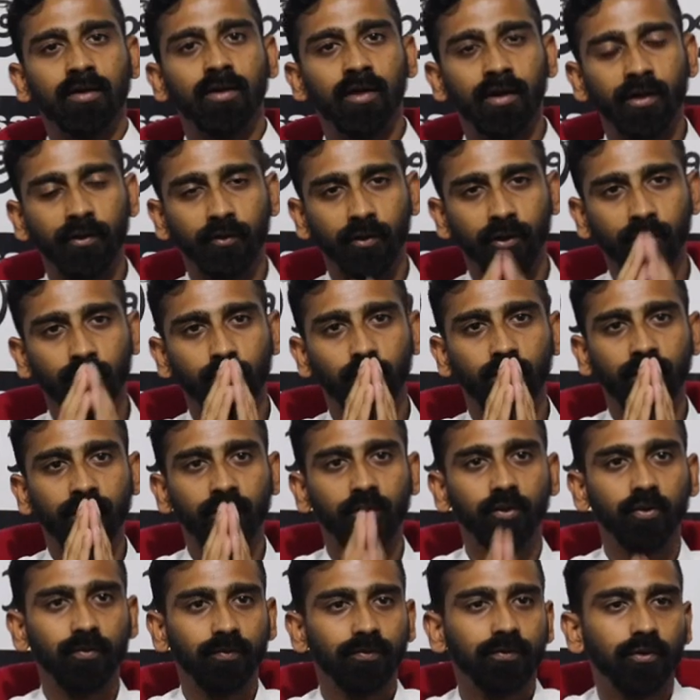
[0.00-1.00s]
அனைவருக்கும்
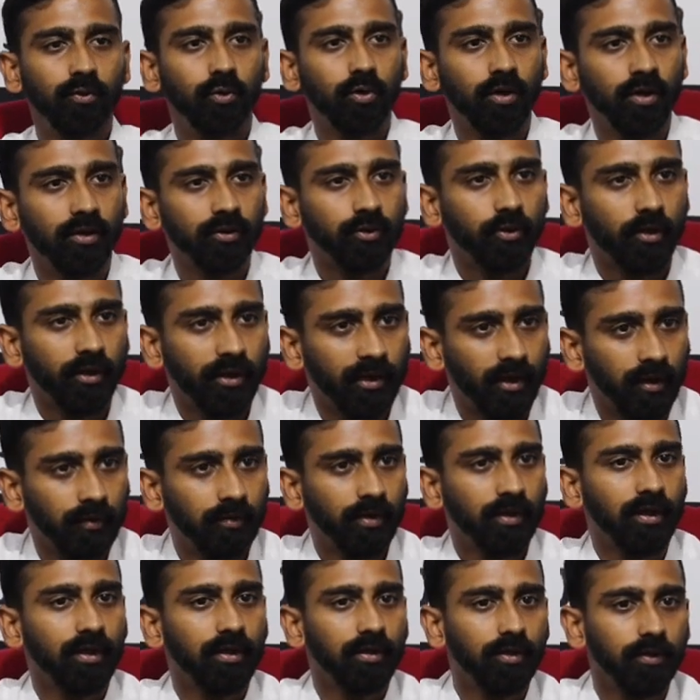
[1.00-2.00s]
வணக்கம் ஊடகத்துறை
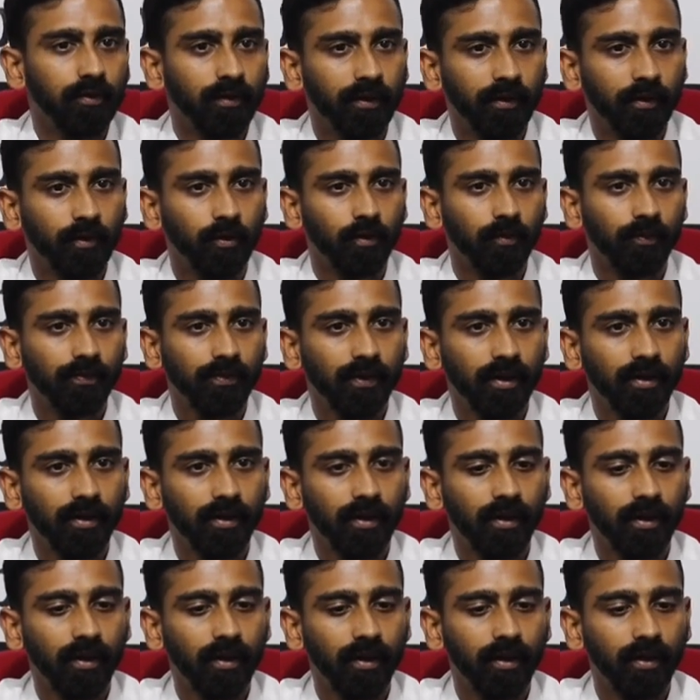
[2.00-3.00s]
நண்பர்களுக்கு வணக்கம்
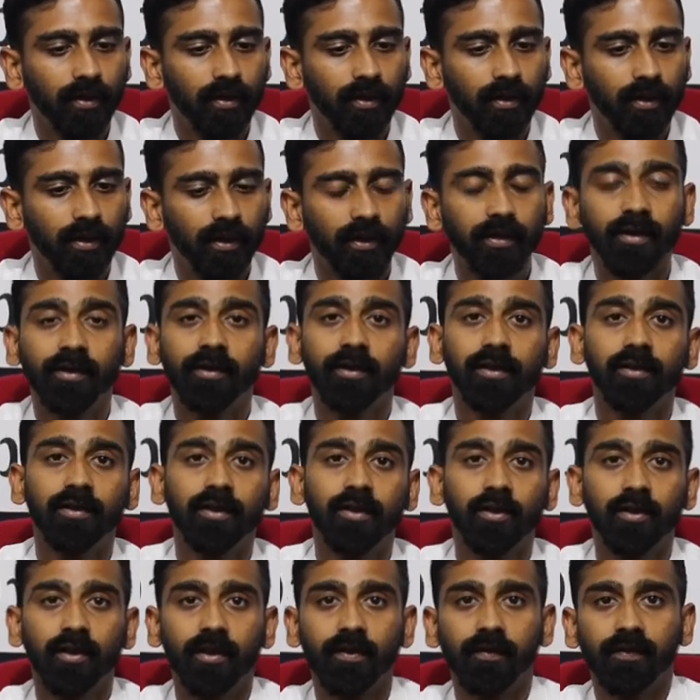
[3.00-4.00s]
இன்றைய
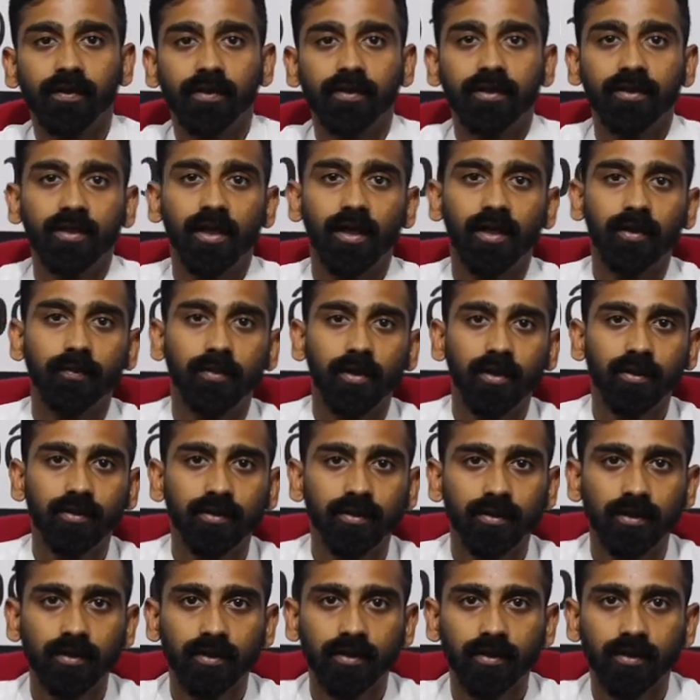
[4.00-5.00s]
தினம் நான் வந்து
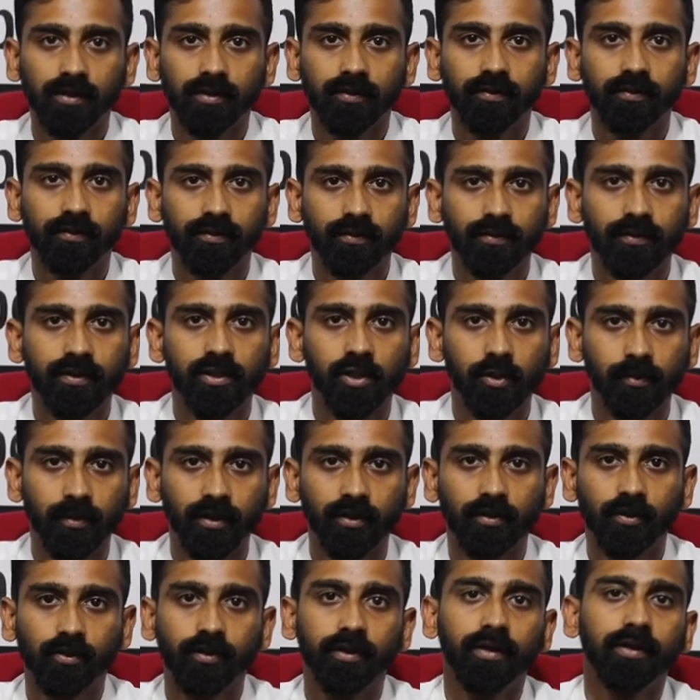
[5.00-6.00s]
யாழ்ப்பாணத்துக்கு விஜயம்
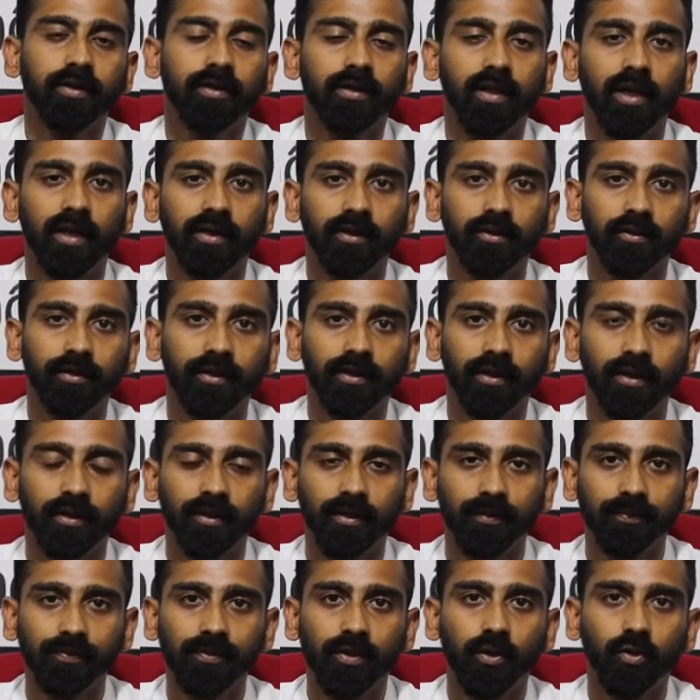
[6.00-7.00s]
மேற்கொண்டேன் காரணம்
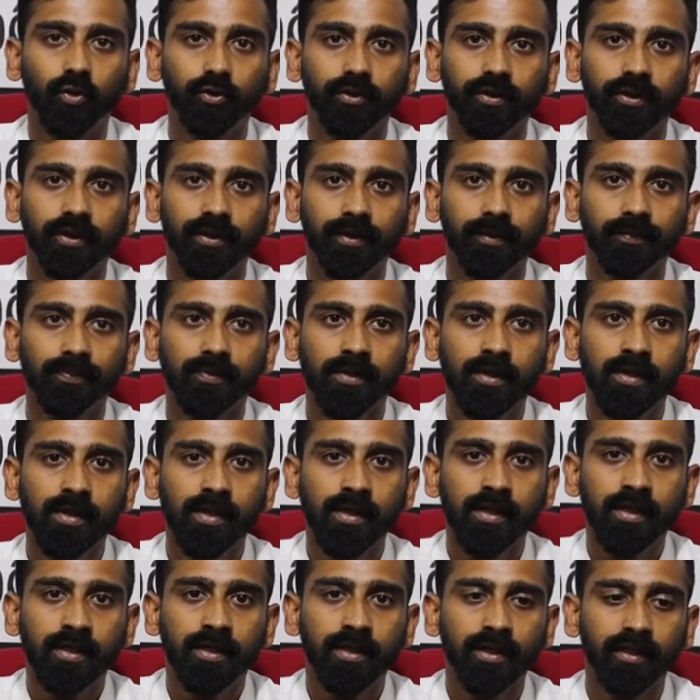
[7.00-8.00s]
என்னென்னா ஒன்று
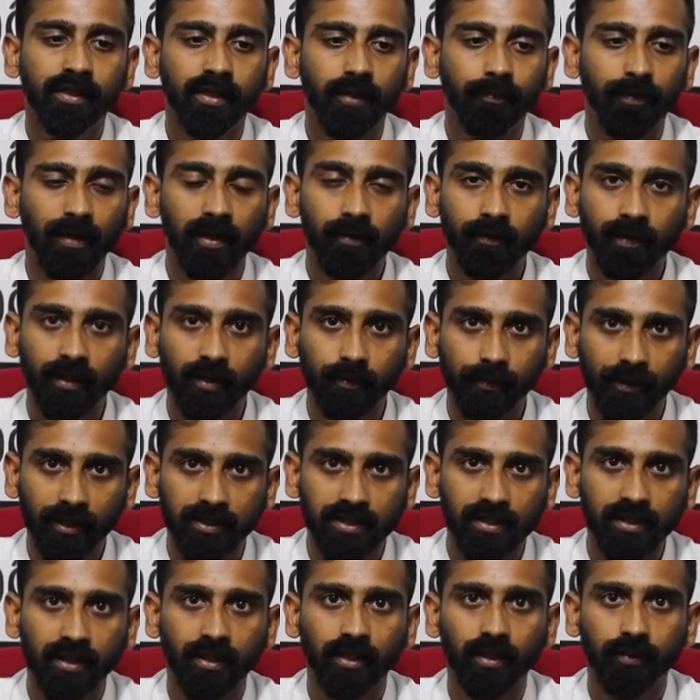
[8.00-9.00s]
இங்கே பல்வேறு
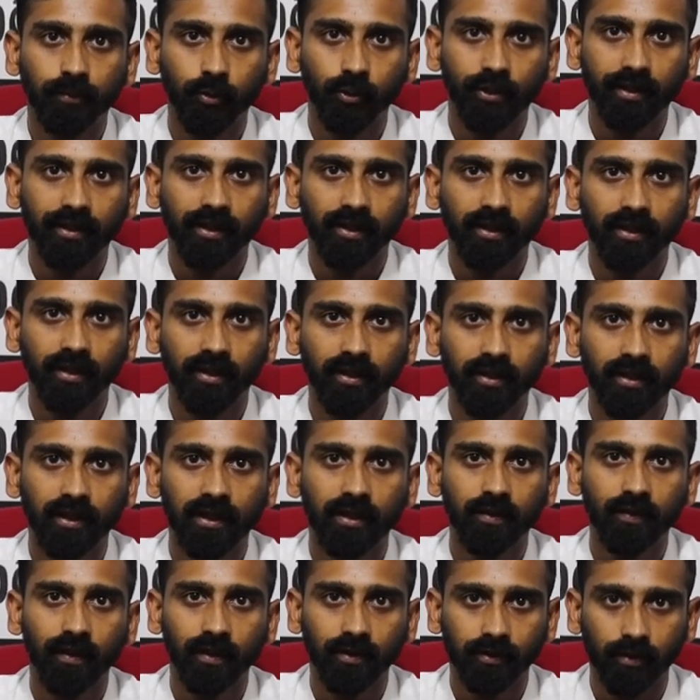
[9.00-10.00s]
பிரச்சனைகள் போயிட்டுருக்கு
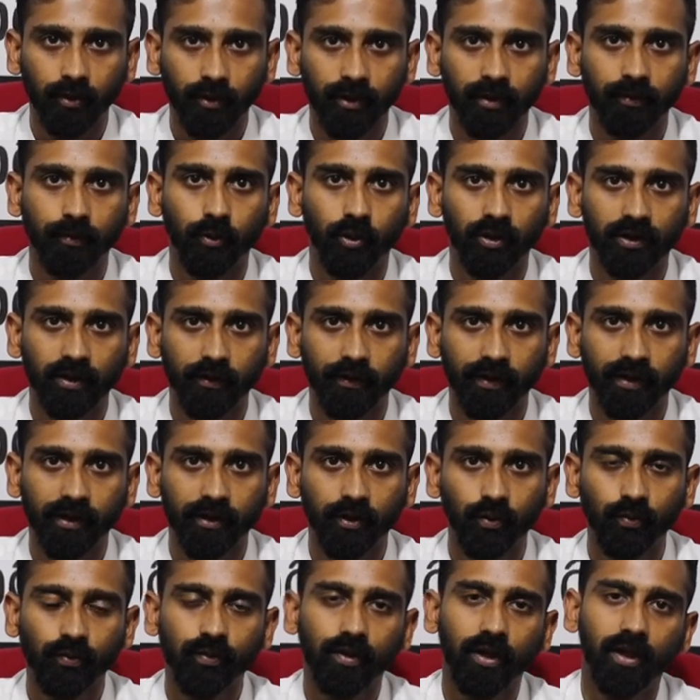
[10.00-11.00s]
நீர்வளத்துறையை பொறுத்த
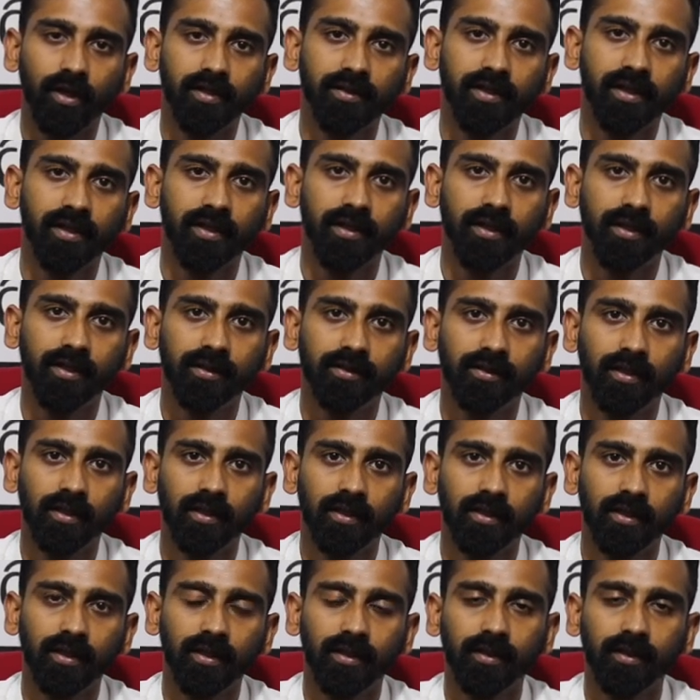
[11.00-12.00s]
வரைக்கும் அதே நேரத்தில்